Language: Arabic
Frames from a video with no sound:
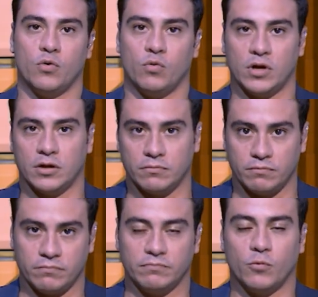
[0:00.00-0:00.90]

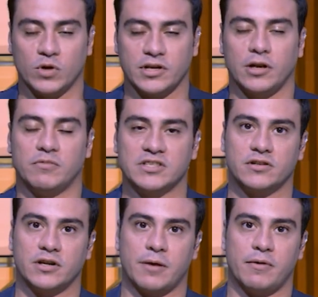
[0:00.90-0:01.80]
ووصل
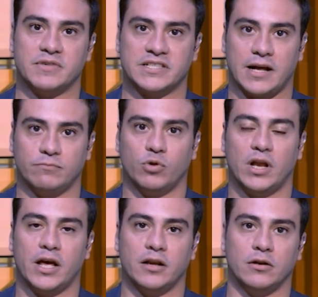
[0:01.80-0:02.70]
لمصر كمان بس الحمد
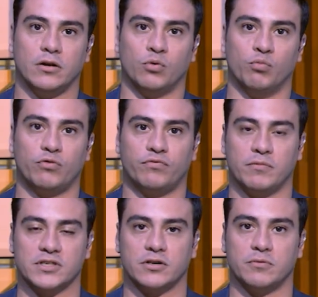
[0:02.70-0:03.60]
لله يعني الأمور في
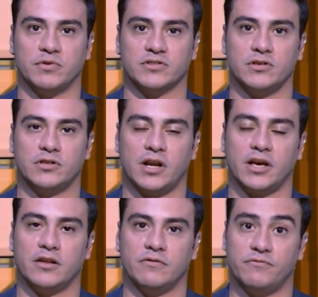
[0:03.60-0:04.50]
مصر بسيطة
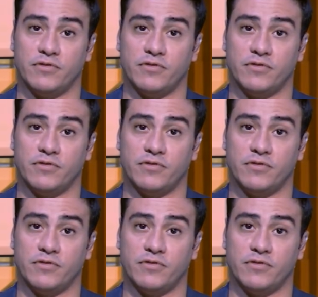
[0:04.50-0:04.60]
لكن